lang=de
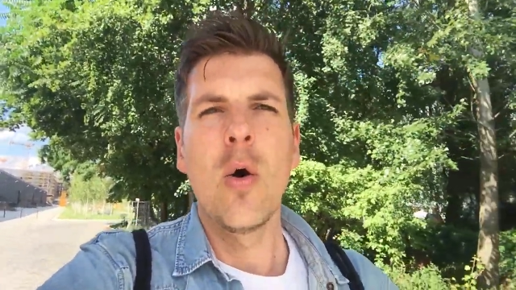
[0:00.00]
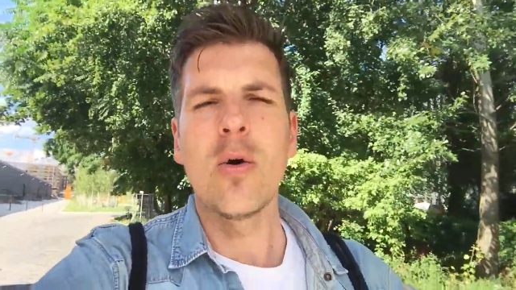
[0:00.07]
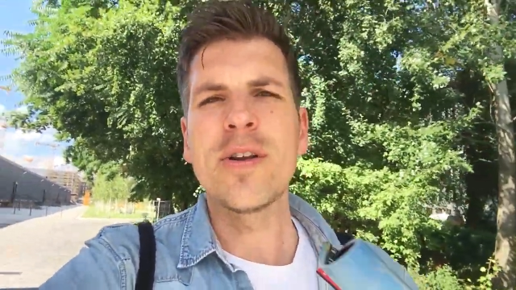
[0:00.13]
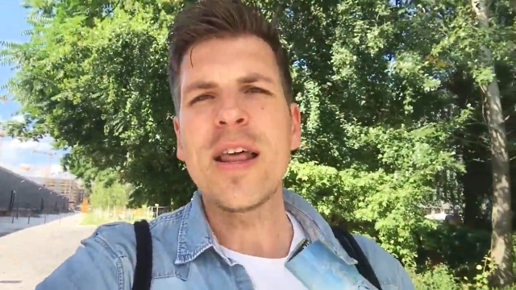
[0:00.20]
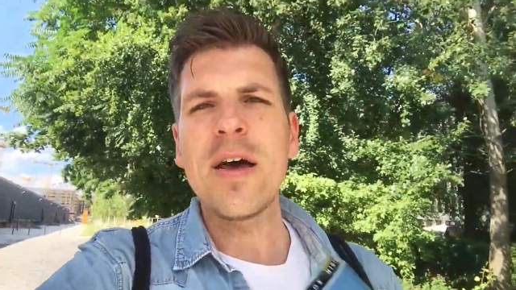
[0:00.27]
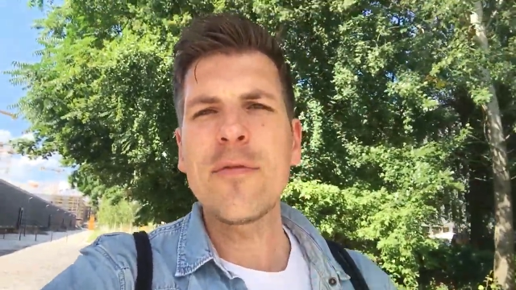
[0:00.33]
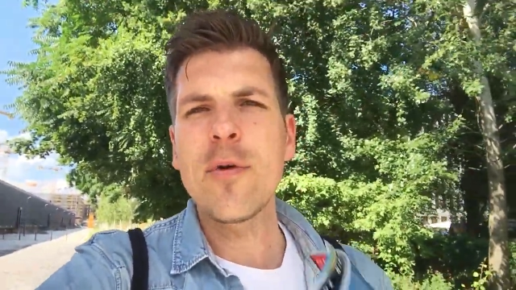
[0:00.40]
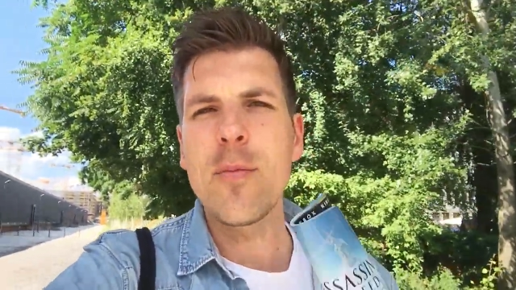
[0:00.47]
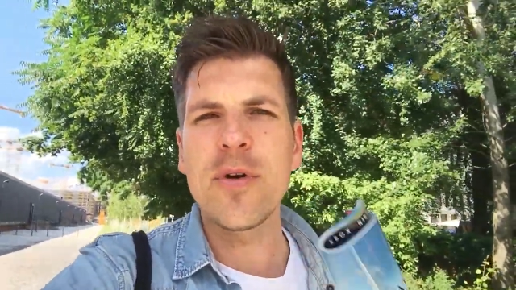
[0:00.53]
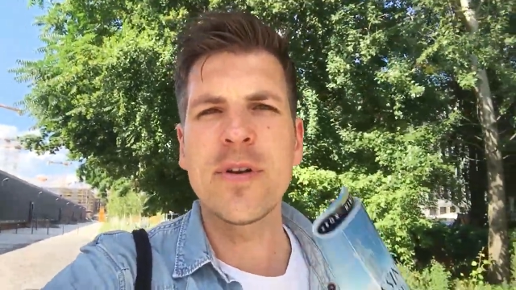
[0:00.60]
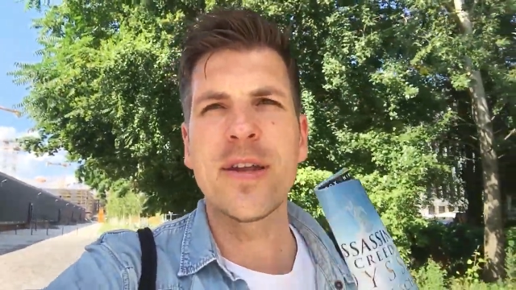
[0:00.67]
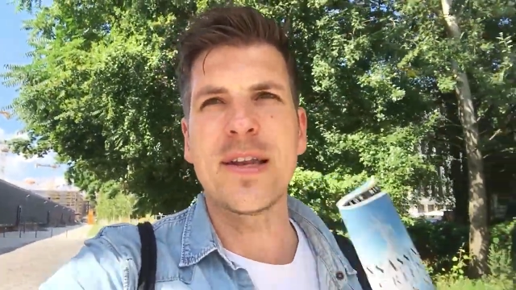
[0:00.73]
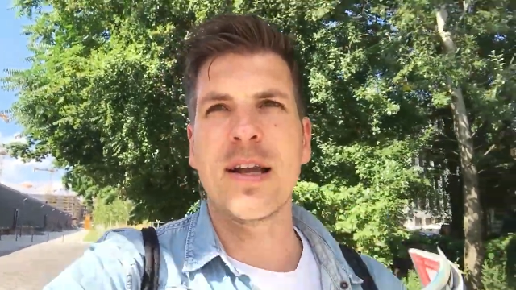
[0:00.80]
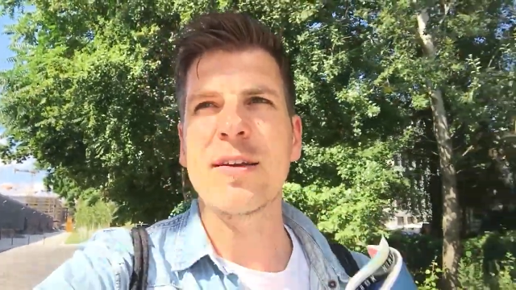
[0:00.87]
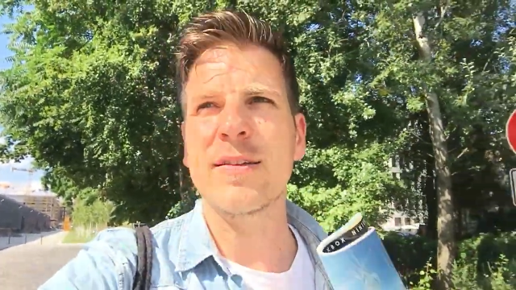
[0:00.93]
Und dafür
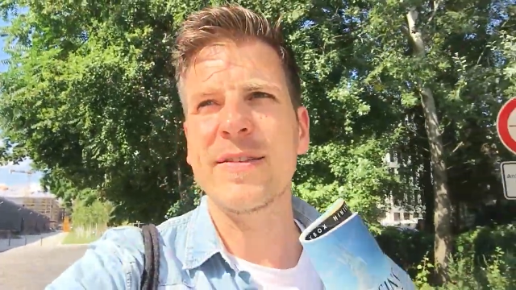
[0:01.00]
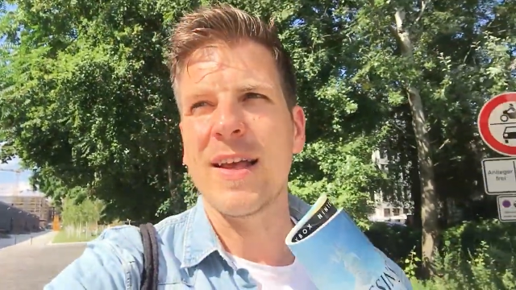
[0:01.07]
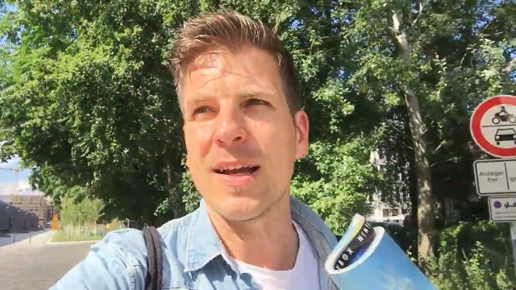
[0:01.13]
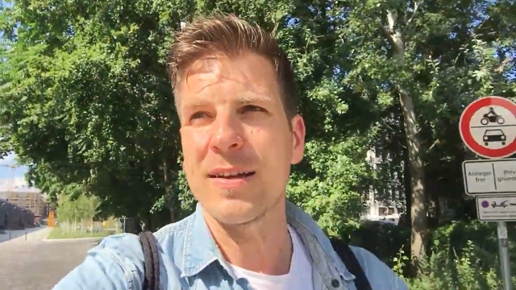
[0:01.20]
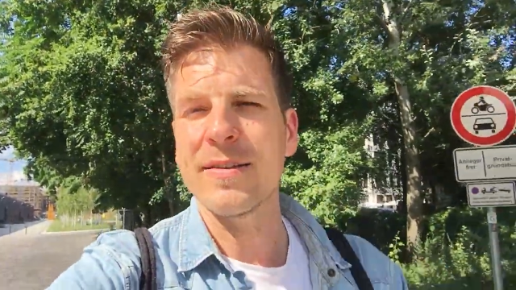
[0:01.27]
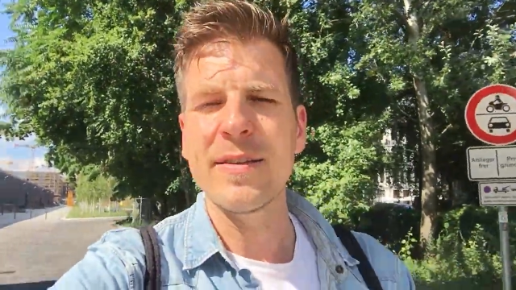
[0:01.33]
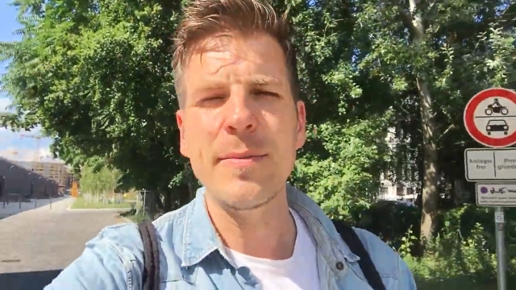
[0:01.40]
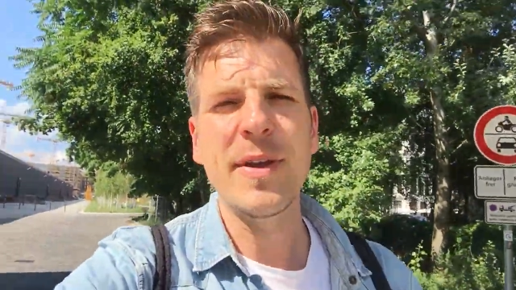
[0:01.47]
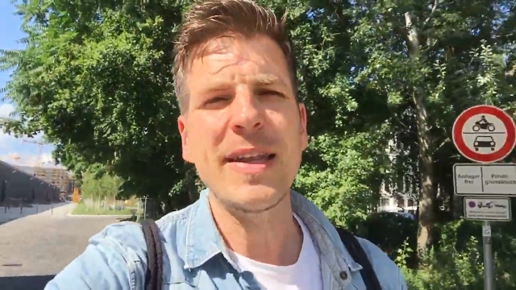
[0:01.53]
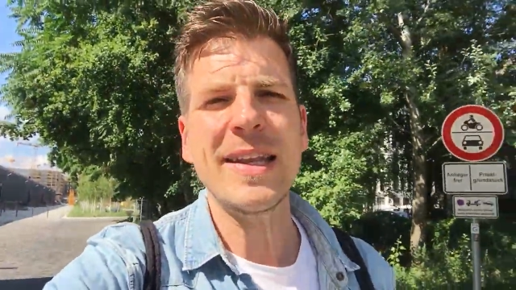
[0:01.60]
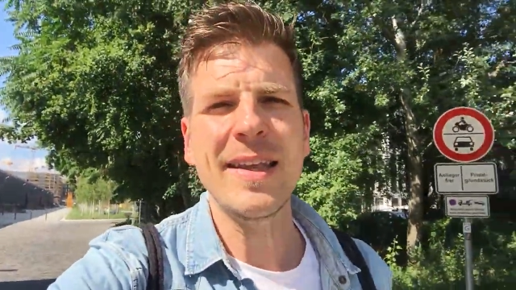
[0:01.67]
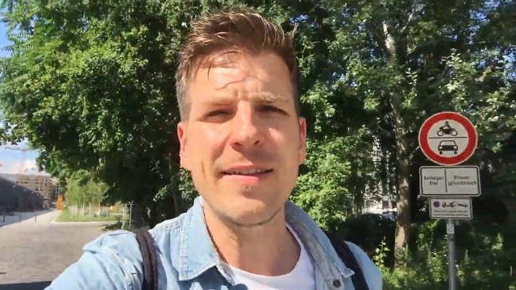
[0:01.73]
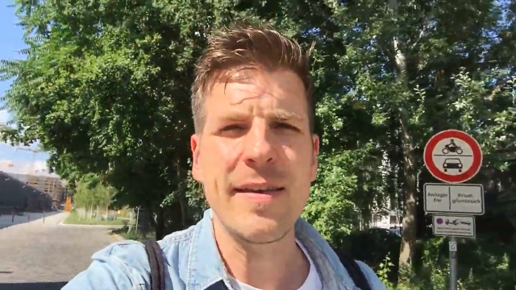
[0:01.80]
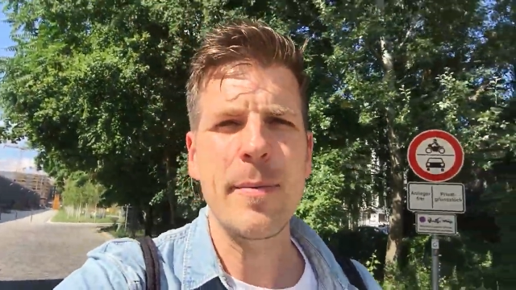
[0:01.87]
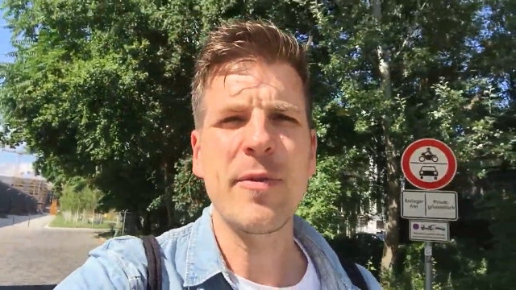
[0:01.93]
möchte ich Danke sagen. Das ist nämlich
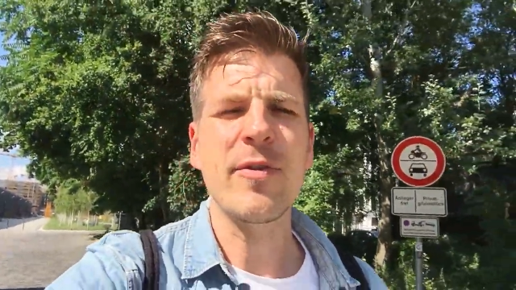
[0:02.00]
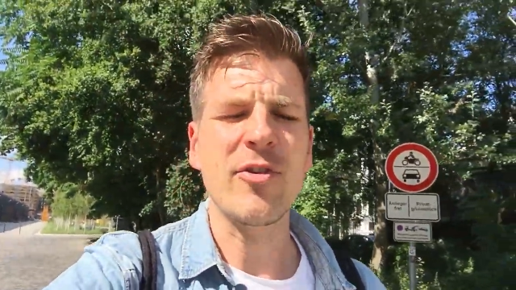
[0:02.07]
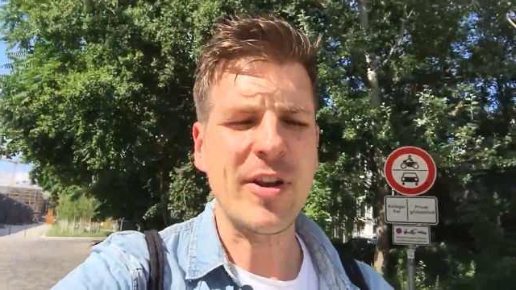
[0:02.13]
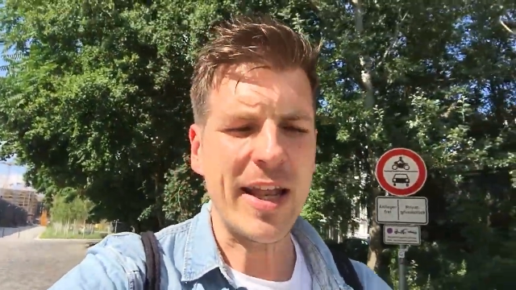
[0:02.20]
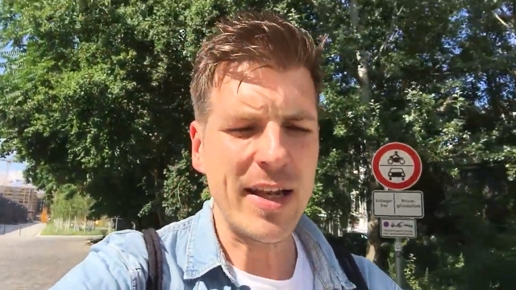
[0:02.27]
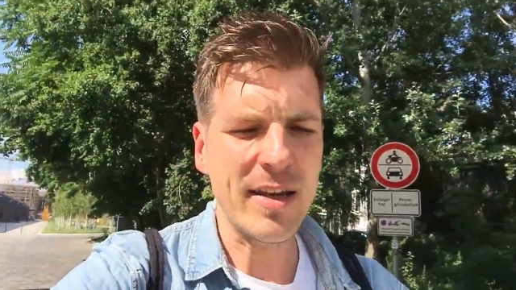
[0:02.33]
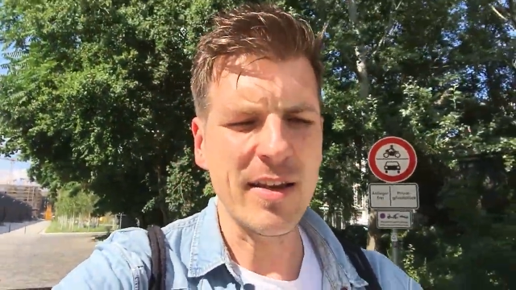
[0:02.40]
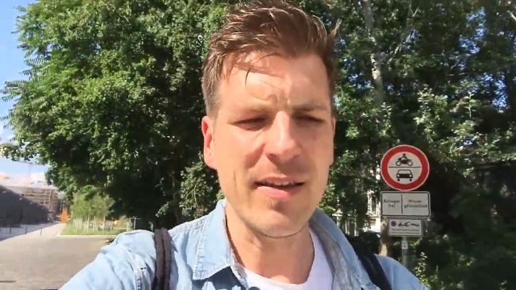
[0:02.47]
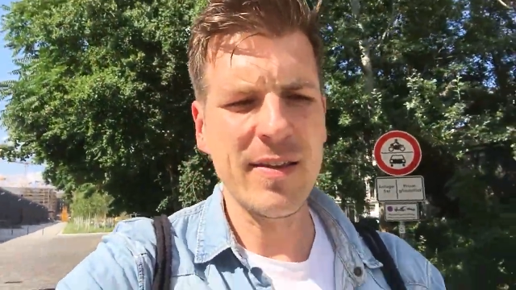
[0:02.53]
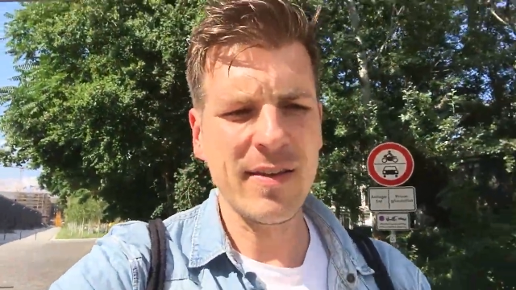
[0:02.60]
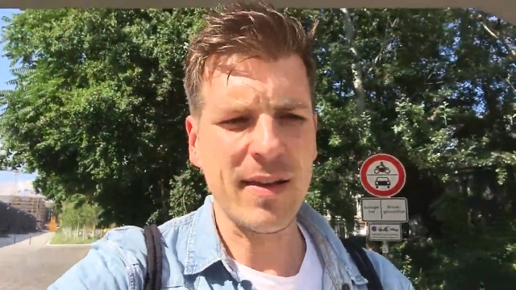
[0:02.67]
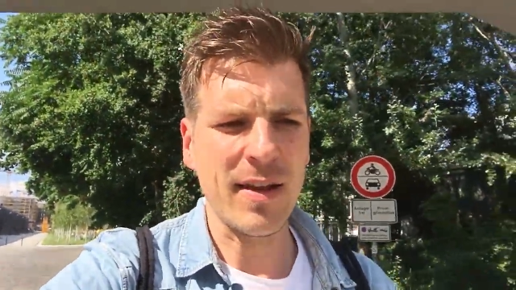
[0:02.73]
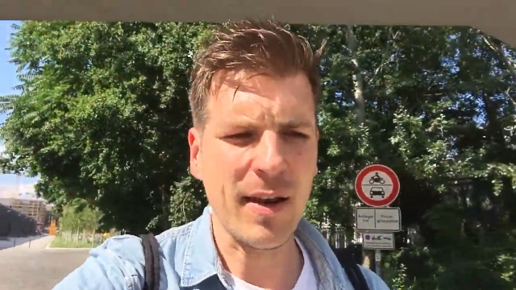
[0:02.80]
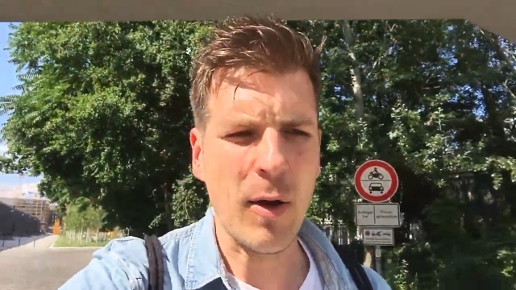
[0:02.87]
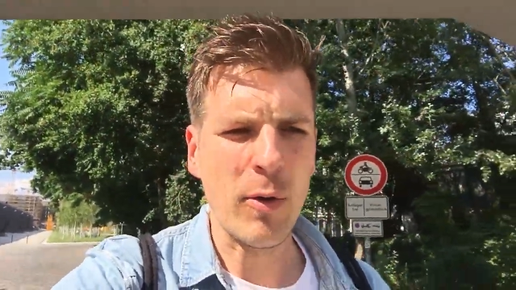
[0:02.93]
nicht
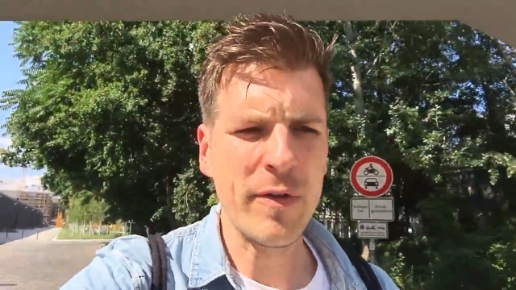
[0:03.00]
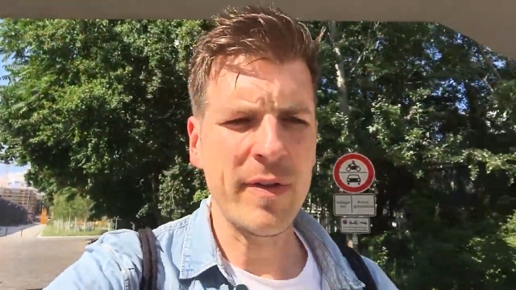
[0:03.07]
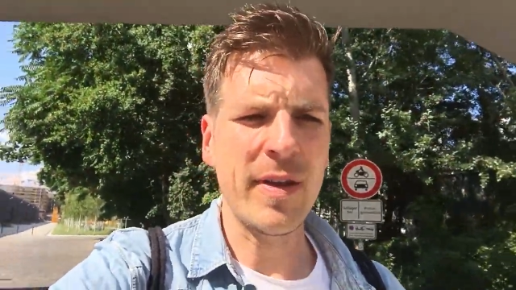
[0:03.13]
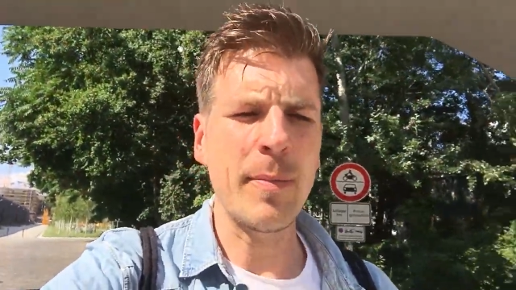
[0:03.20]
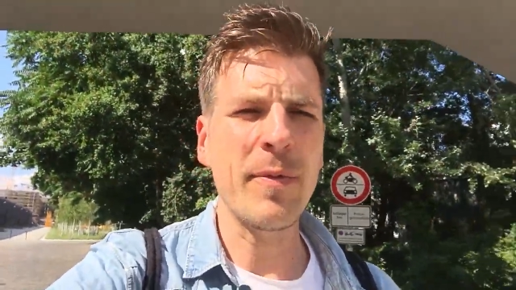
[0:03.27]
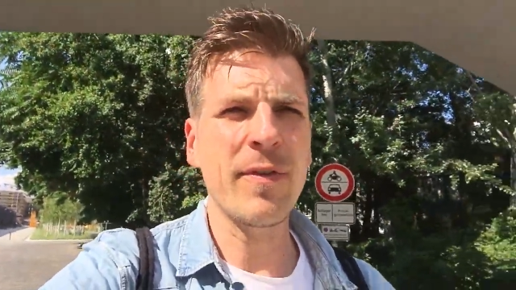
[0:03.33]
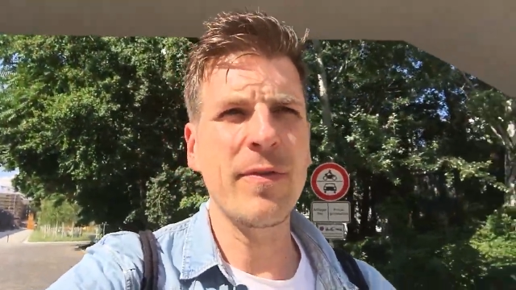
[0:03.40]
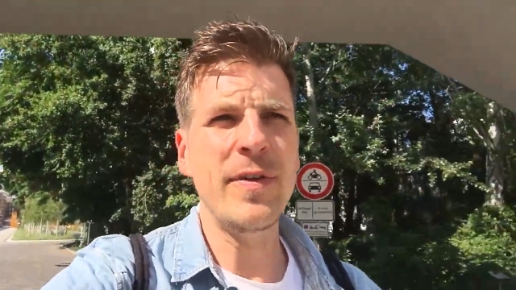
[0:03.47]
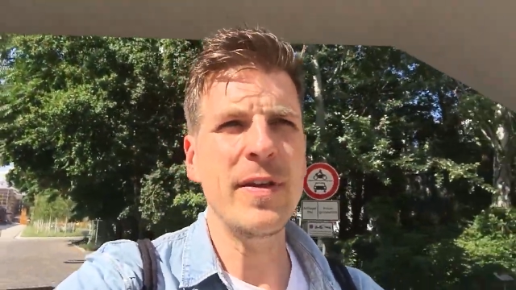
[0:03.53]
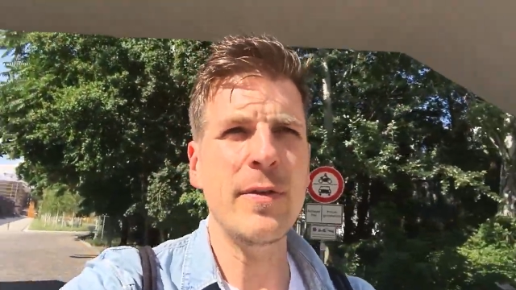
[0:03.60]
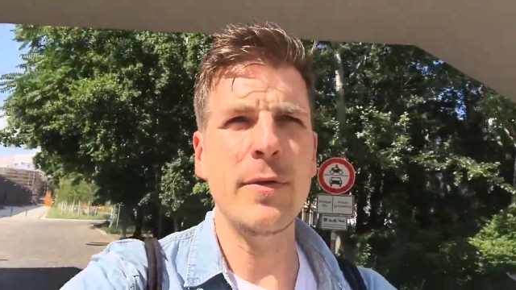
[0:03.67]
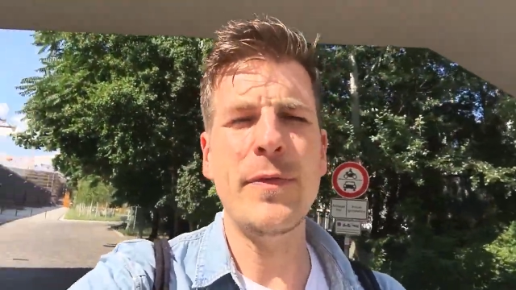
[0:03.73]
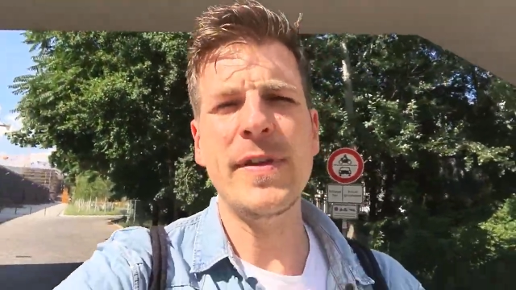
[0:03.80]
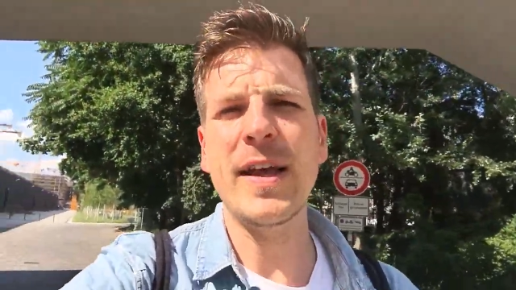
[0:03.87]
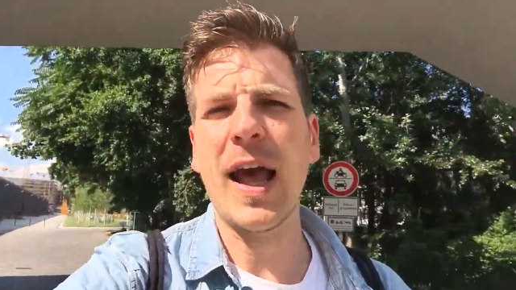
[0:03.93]
selbstverständlich. Da draußen gibt es viel
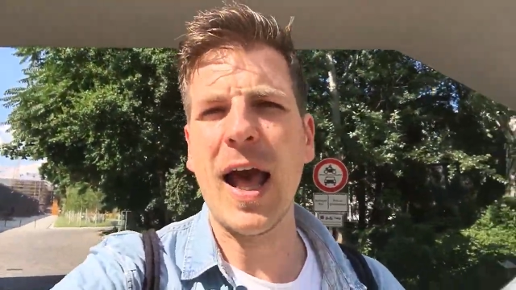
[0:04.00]
zu viel